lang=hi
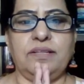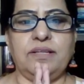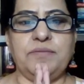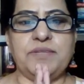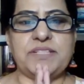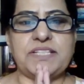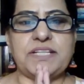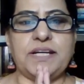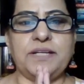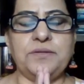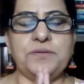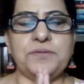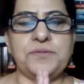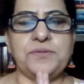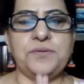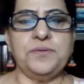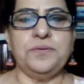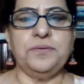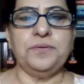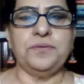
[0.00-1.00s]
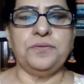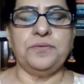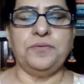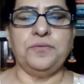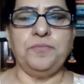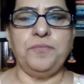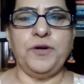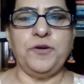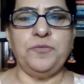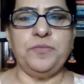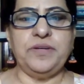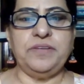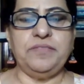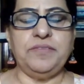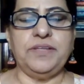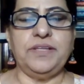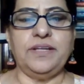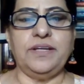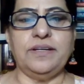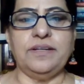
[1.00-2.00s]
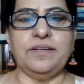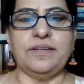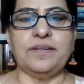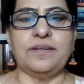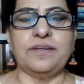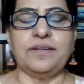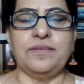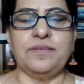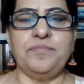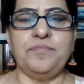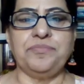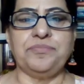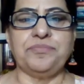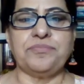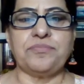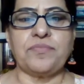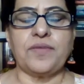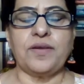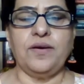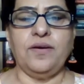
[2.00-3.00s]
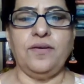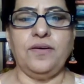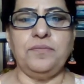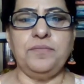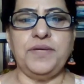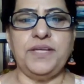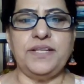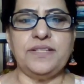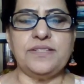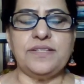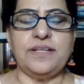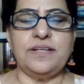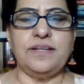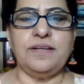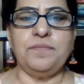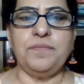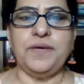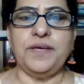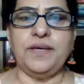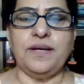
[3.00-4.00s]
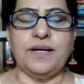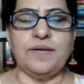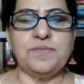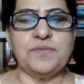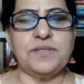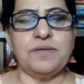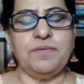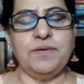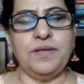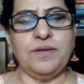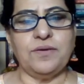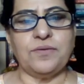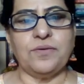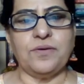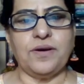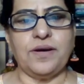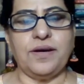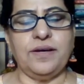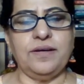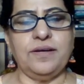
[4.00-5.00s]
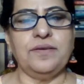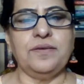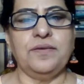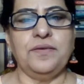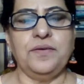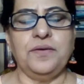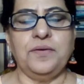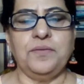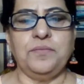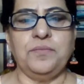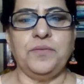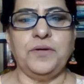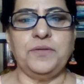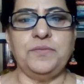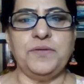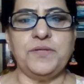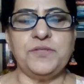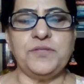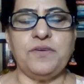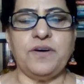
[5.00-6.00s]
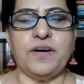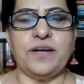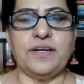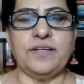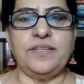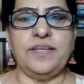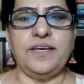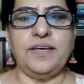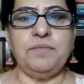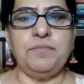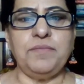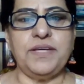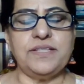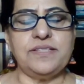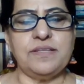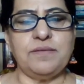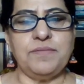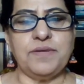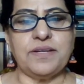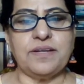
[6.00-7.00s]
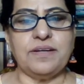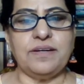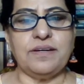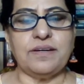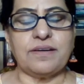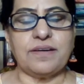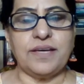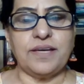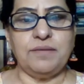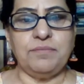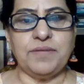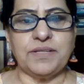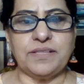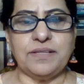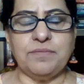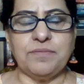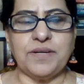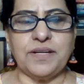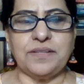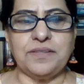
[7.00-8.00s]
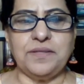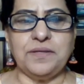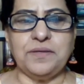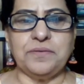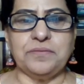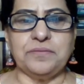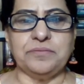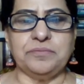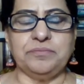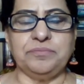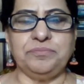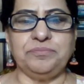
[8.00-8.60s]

नमस्कार दोस्तों मैं हूं मनविंदर और मेरे चैनल पे आप सभी लोगों का बहुत बहुत स्वागत है मैं सभी का खैर मकदम करती हूं